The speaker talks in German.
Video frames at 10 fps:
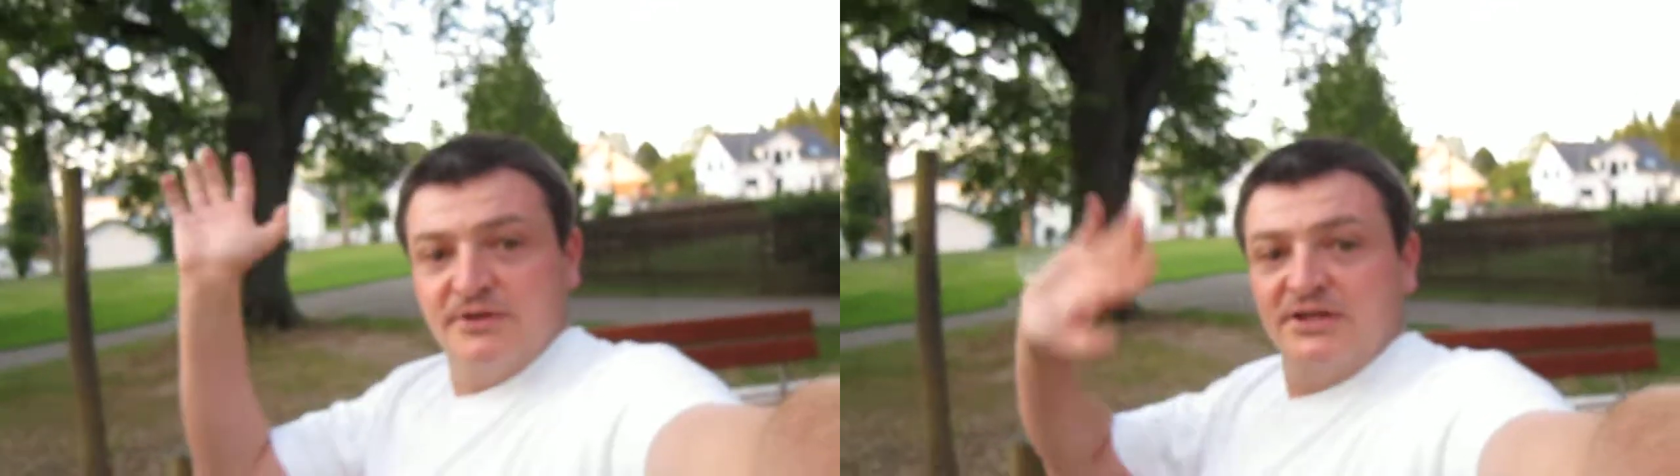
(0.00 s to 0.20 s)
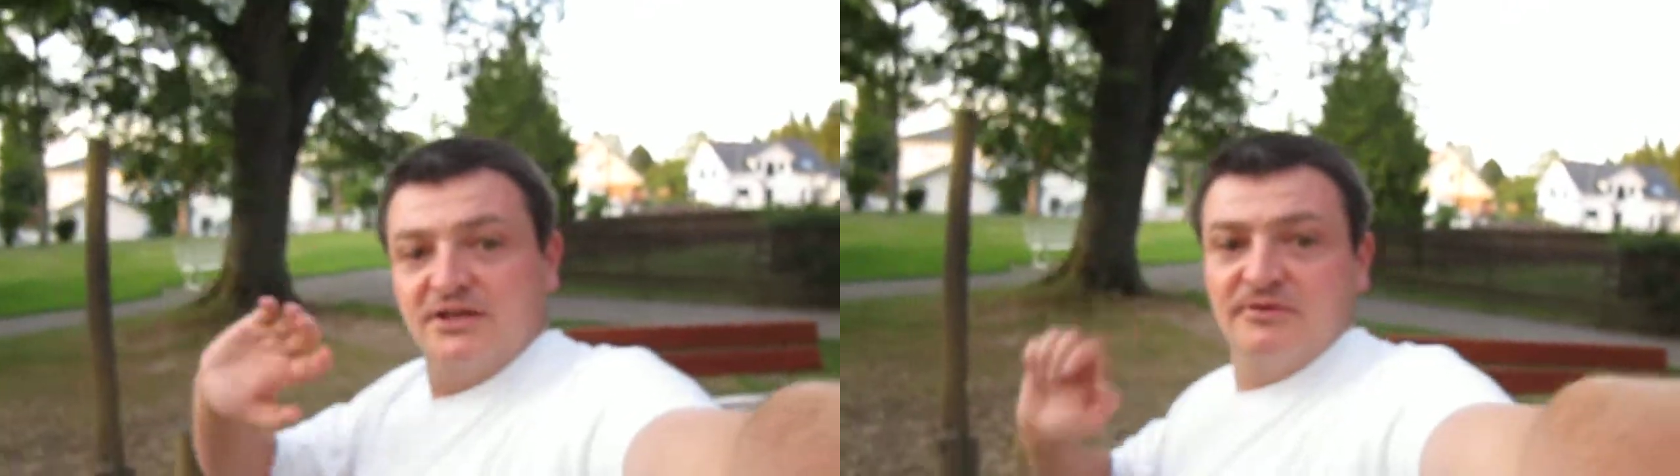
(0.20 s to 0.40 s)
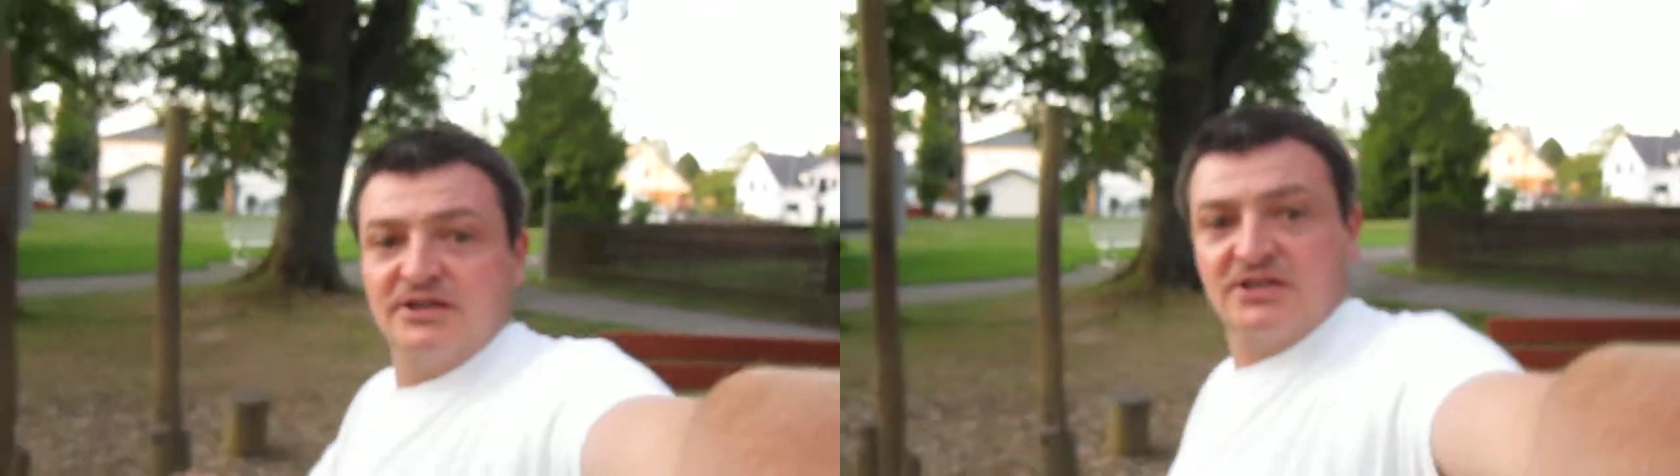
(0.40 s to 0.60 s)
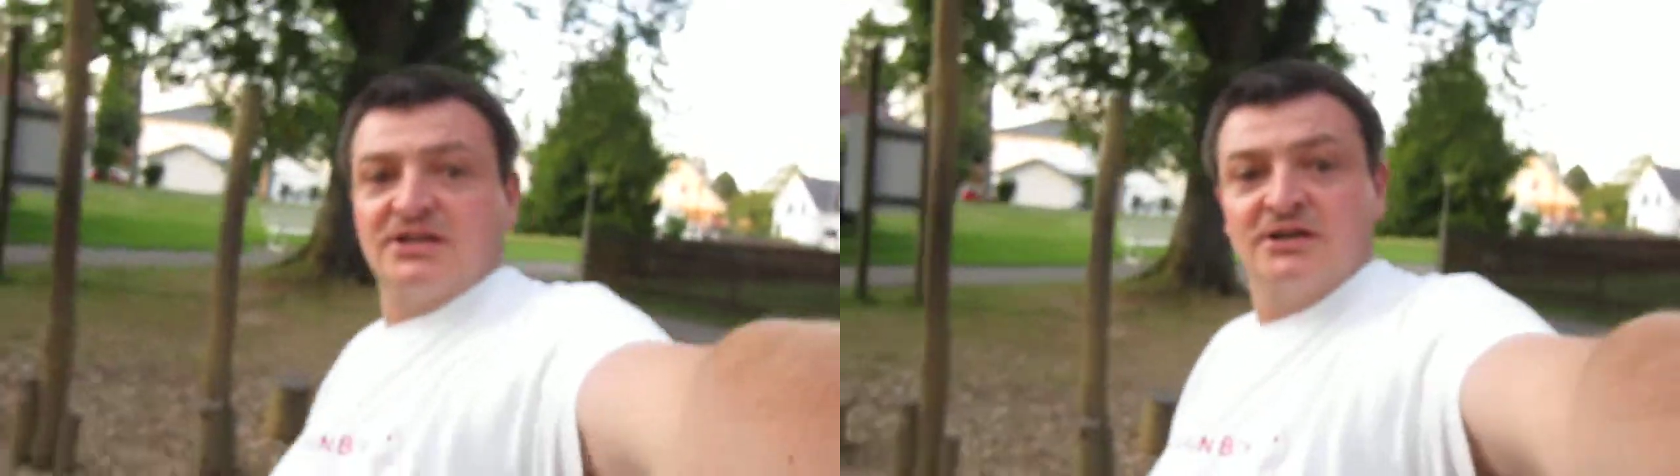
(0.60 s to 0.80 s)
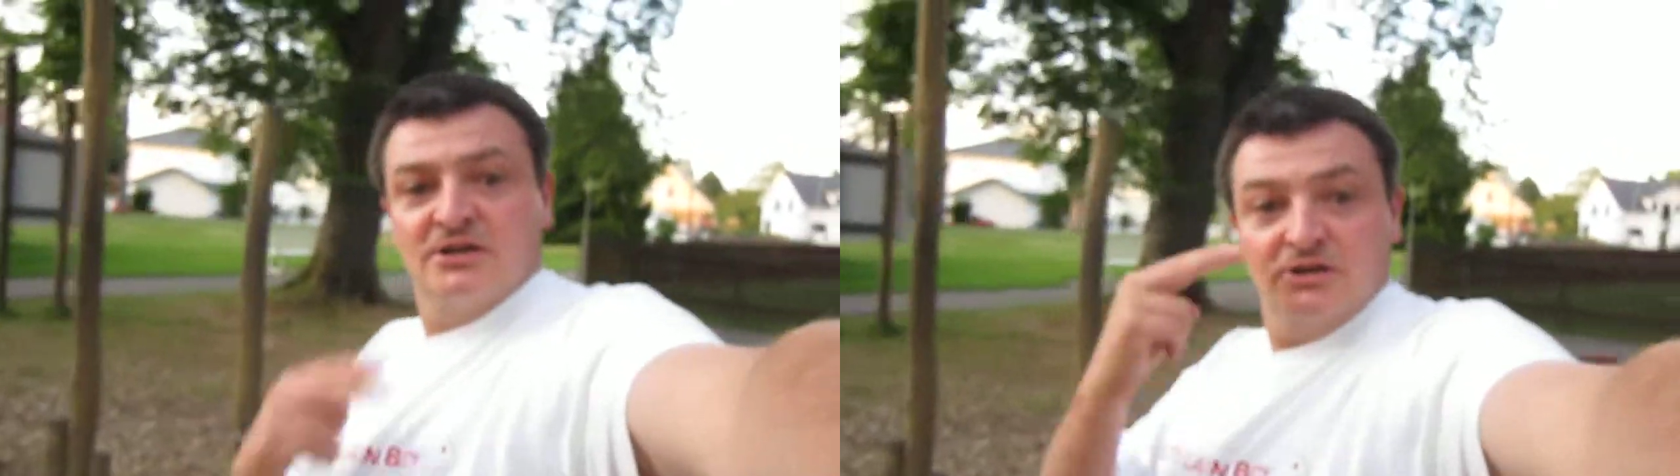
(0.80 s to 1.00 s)
Winke
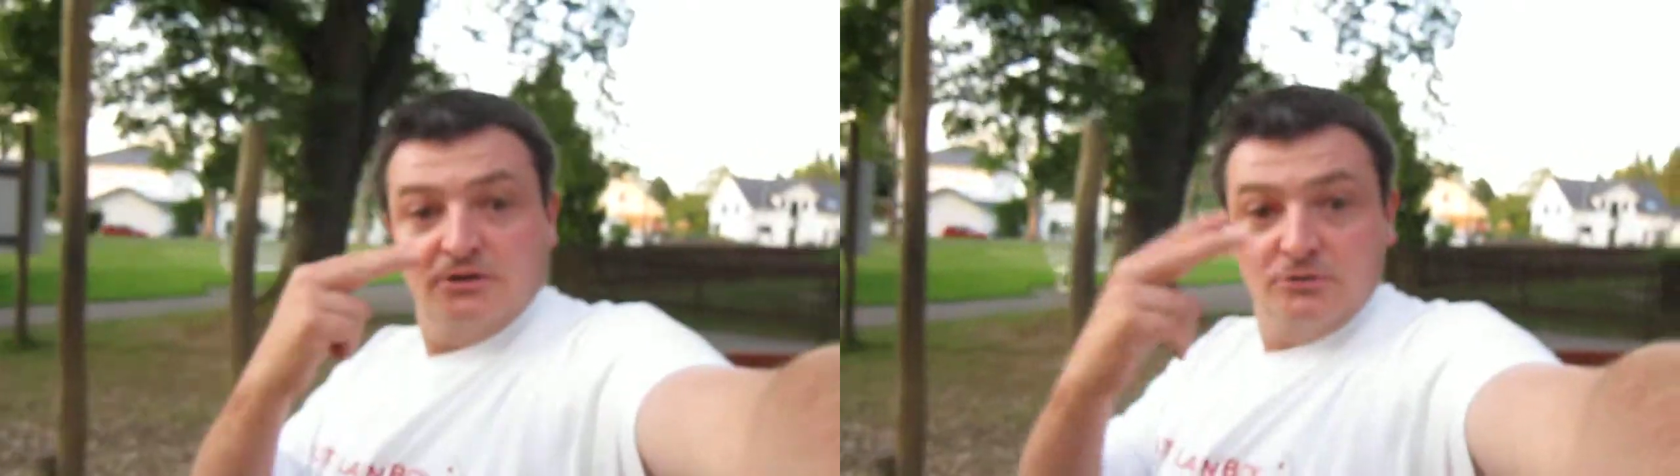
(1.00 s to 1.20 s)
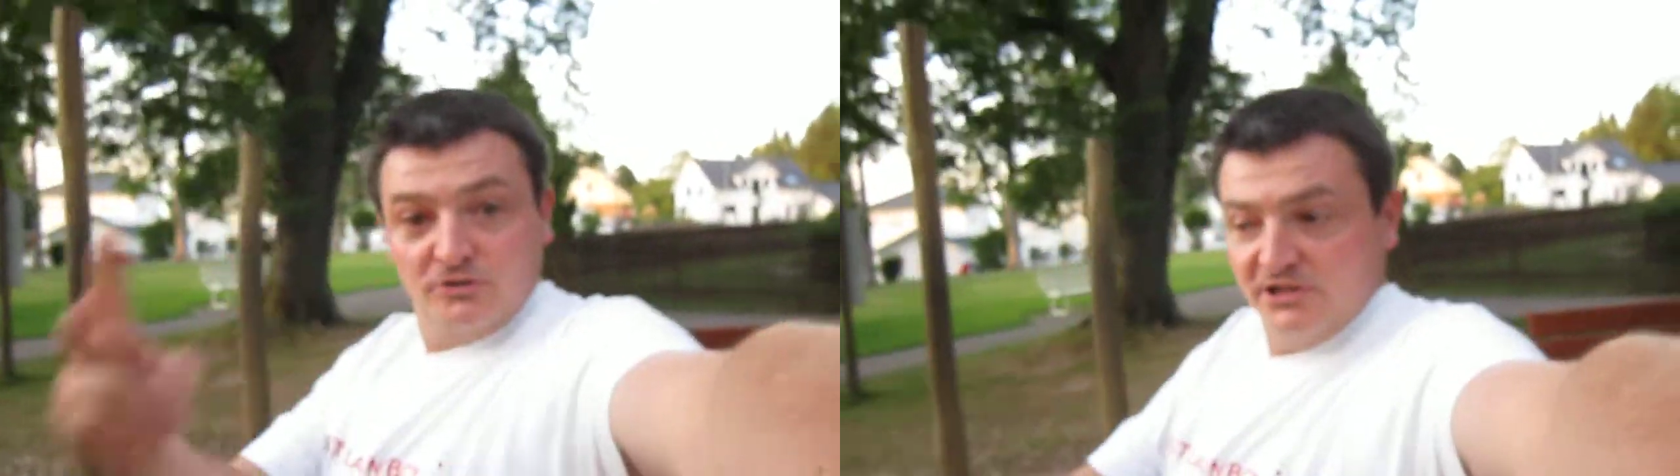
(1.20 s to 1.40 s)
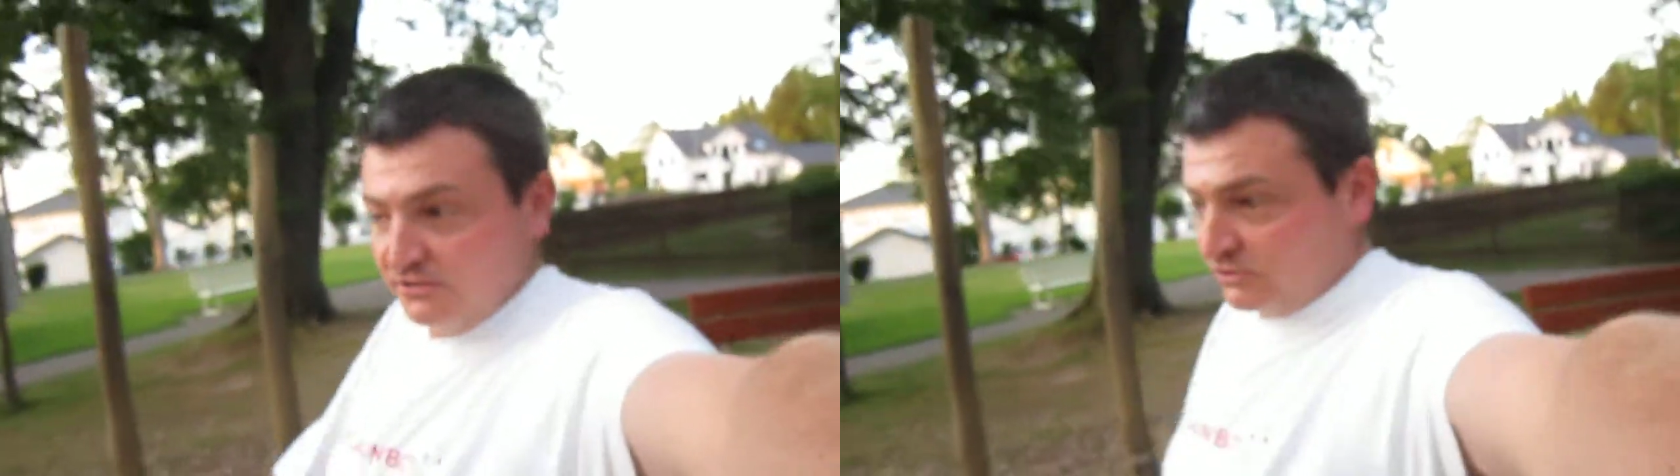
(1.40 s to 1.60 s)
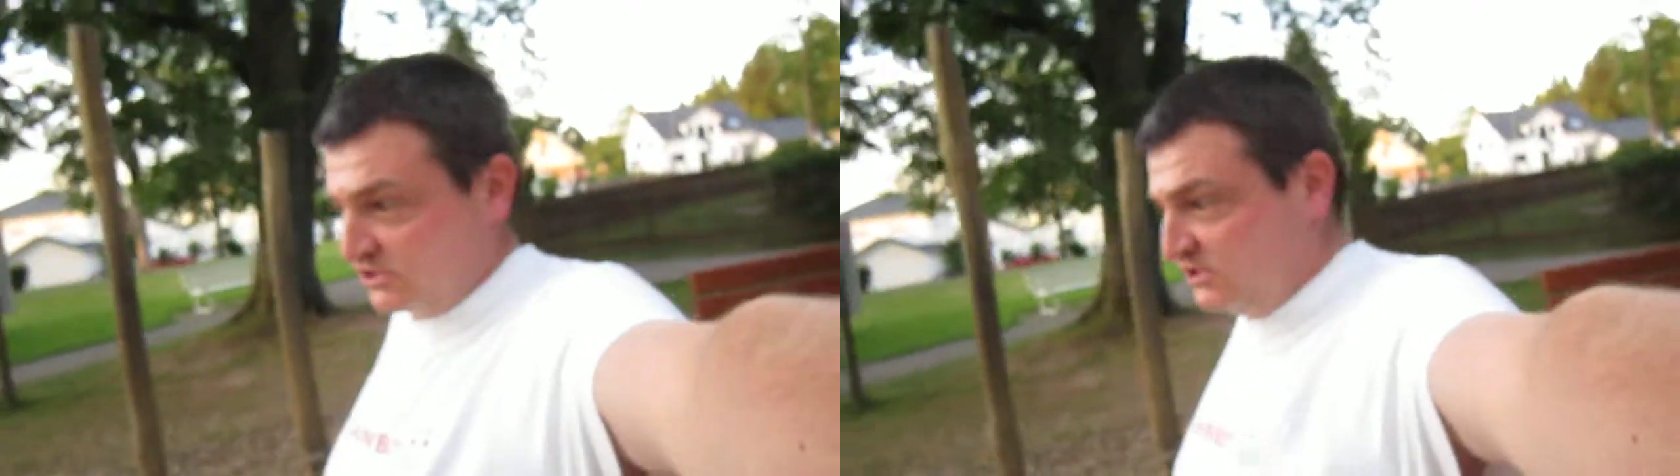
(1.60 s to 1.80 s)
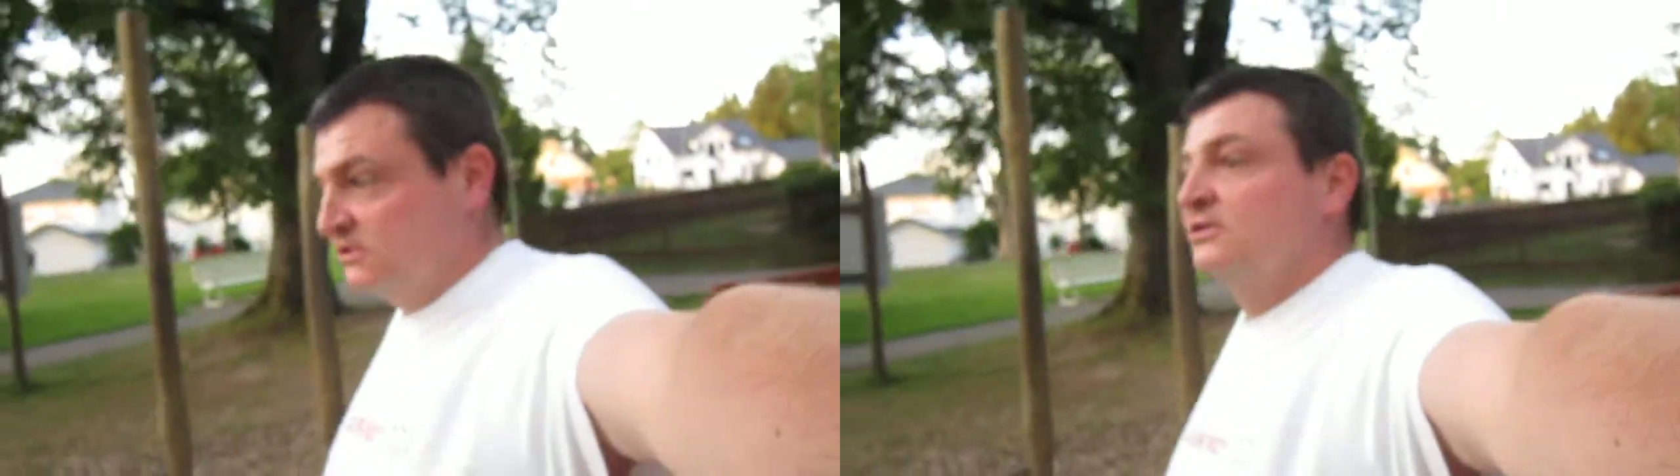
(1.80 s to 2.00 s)
Winke, Lucky
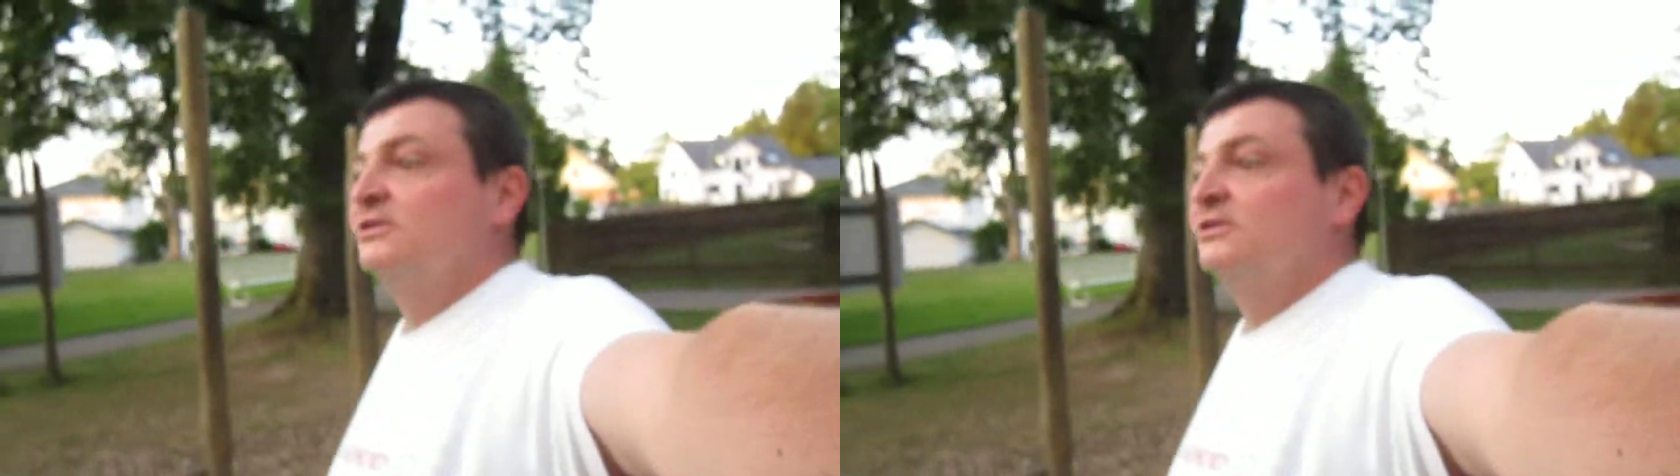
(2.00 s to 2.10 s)
Lucky,